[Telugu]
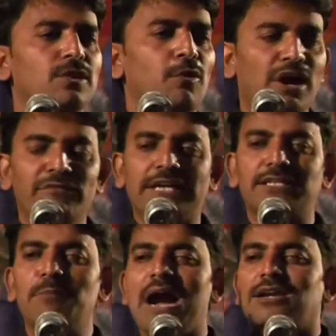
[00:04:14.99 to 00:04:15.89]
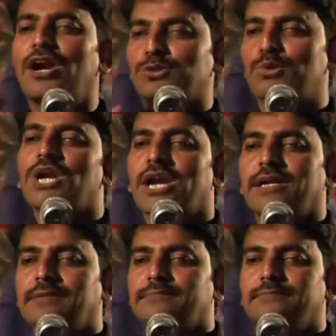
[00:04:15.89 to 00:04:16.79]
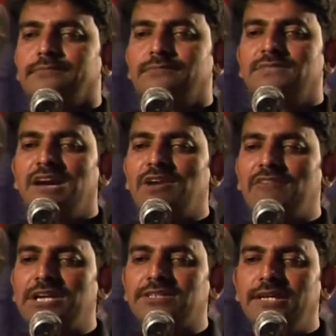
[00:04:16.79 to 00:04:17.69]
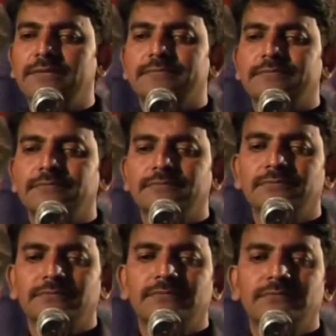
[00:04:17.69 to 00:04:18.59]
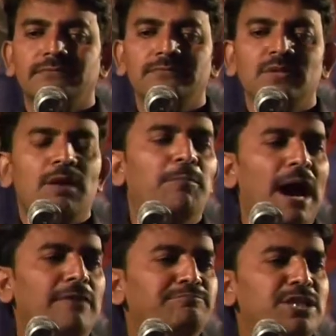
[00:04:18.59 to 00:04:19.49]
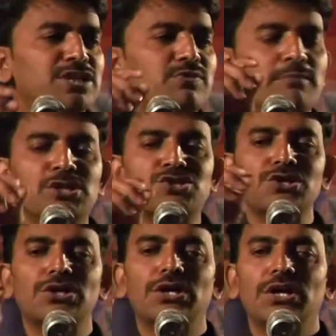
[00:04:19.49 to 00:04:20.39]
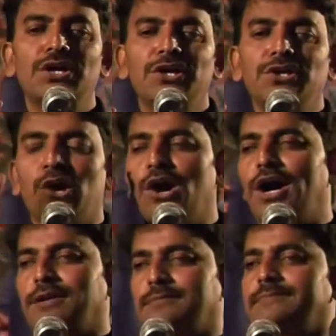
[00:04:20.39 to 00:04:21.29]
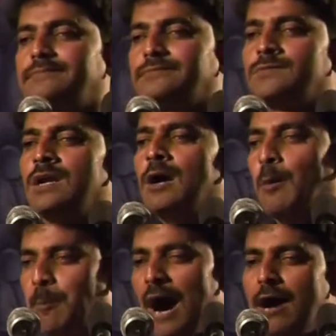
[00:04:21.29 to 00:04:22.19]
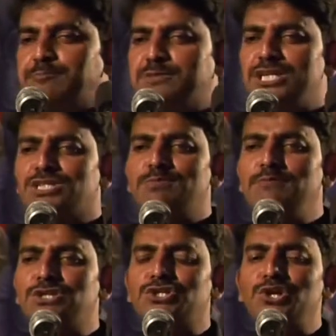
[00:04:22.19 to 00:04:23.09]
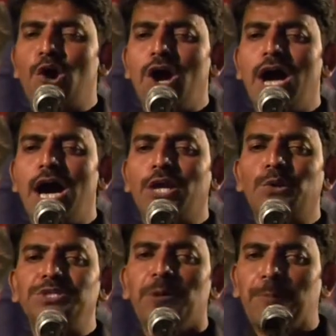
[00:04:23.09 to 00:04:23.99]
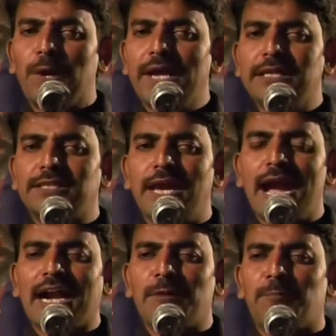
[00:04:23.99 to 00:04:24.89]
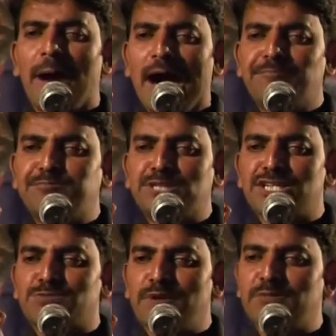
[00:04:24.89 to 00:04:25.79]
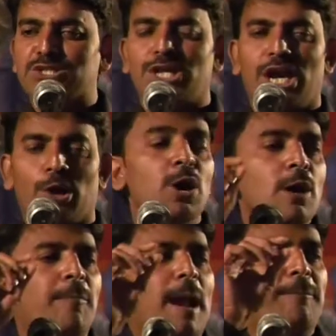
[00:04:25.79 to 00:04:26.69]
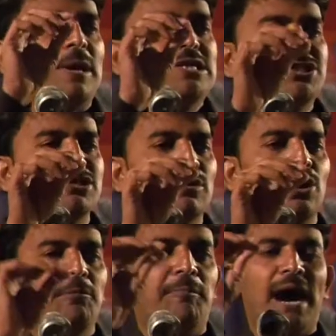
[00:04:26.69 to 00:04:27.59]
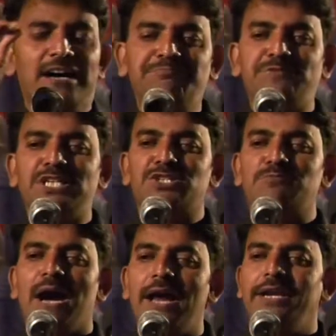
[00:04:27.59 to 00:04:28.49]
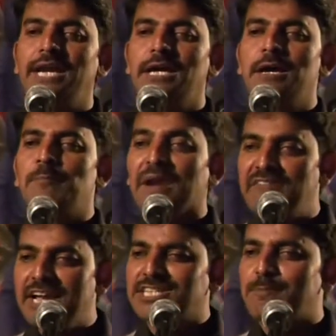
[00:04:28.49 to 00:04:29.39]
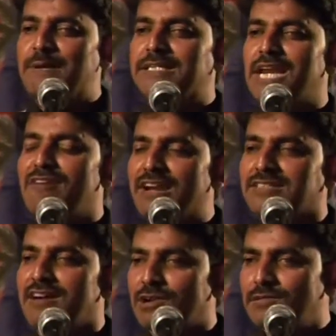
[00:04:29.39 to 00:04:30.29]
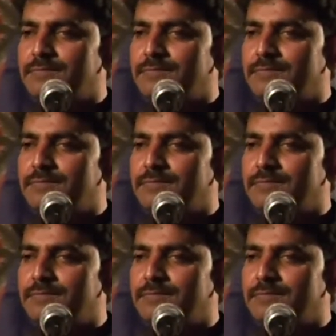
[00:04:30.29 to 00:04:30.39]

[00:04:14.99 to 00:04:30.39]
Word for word: ఒక వ్యక్తి మాట్లాడుతూ ఉన్నాడండి ఎవరు ఆ వ్యక్తి బాప్తిస్మమిచ్చు యోహాన్ బాప్తిస్మం ఇచ్చి యోహాను ఎప్పుడైతే అక్కడ బాప్తిస్మం ఇస్తున్నాడో ప్రపంచంలో బాప్తిస్మాన్ని ప్రవేశపెట్టిన వ్యక్తి ఎవరు